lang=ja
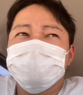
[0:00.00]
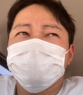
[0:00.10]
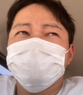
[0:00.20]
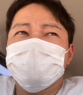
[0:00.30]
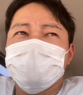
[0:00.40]
うて
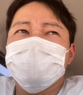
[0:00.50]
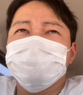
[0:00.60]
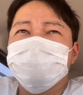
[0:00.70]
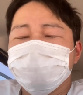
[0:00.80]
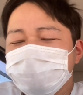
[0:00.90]
みたら、
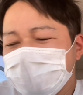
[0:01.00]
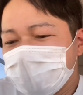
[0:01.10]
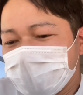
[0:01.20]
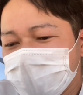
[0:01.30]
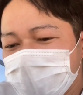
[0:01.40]
どうに
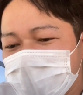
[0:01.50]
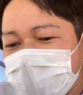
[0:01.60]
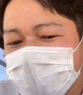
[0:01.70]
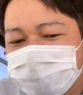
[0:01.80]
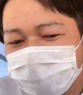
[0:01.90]
か、
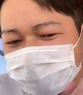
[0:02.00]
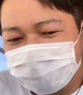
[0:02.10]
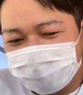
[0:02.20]
初めの、